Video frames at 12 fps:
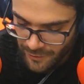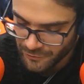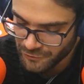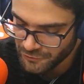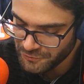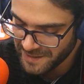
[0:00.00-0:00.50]

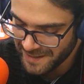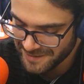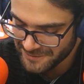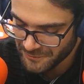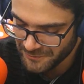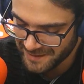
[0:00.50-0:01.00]
Aujourd'hui, quels
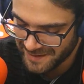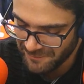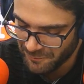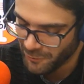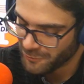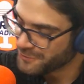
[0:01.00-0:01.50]
sont tes
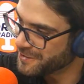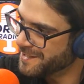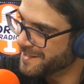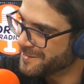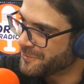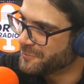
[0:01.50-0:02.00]

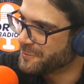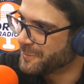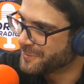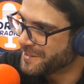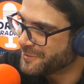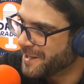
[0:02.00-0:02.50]
projets Est-ce que tu
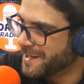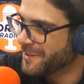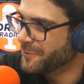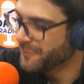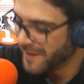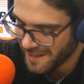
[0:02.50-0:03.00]
penses déjà à un
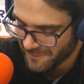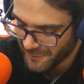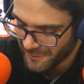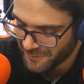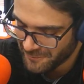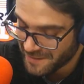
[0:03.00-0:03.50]
nouvel
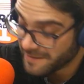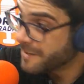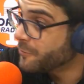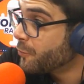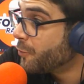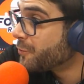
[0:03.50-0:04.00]
album, des
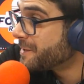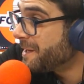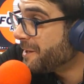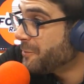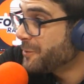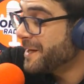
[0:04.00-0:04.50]
dates de
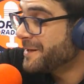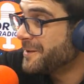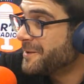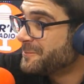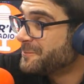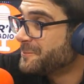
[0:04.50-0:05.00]
concert peut-être